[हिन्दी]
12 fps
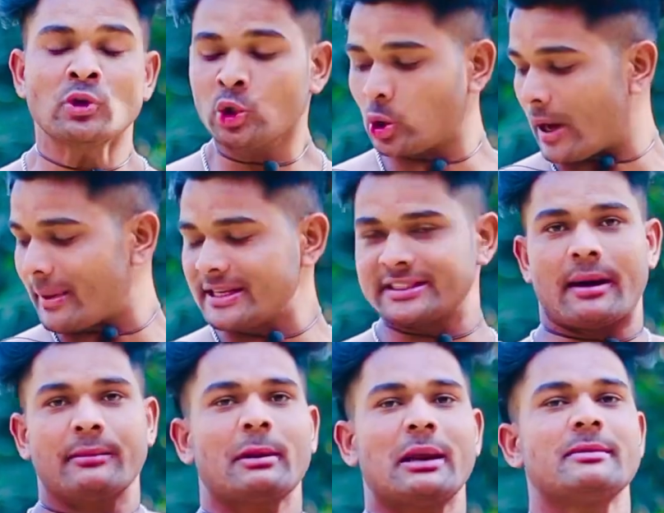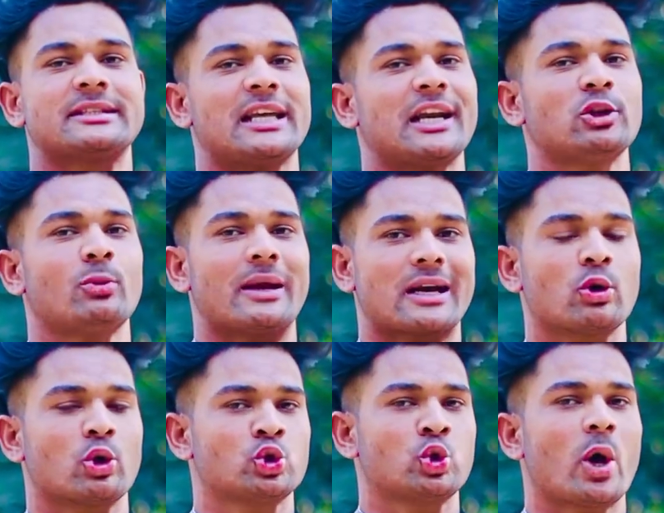तो हमारी सामने वाली मसल का तो वर्कआउट
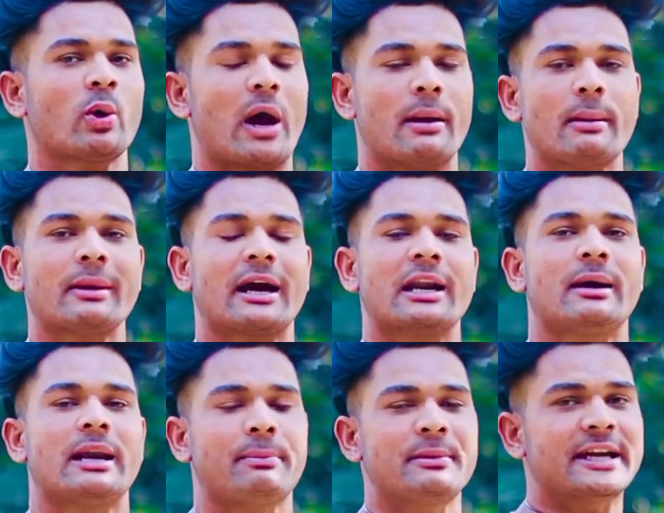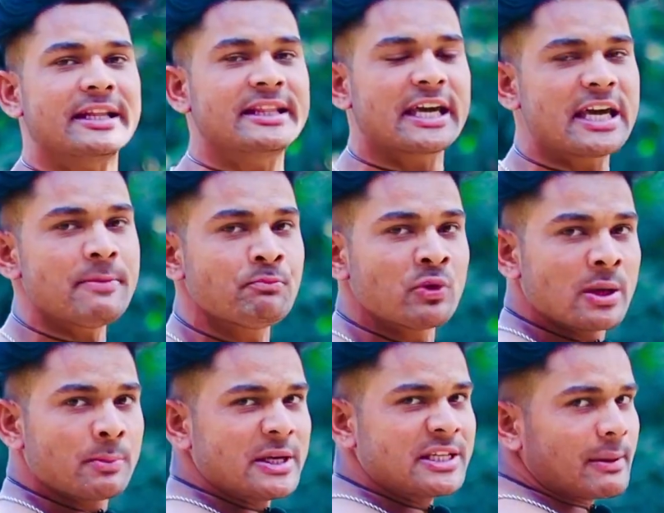हो चुका और हम लगाने वाले अपनी कंधे की
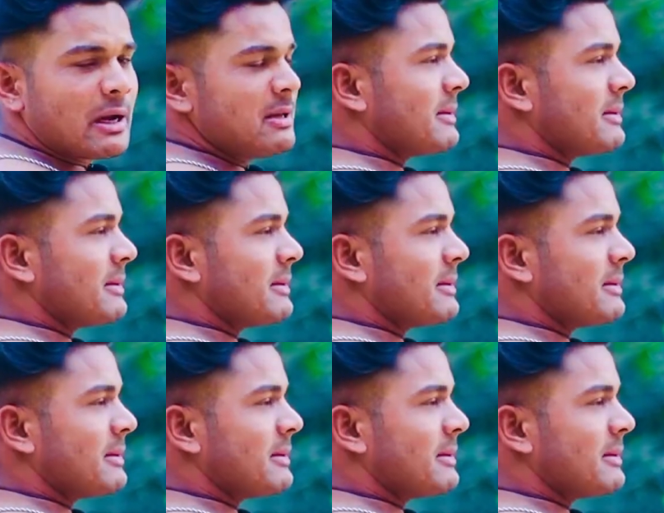पीछे वाली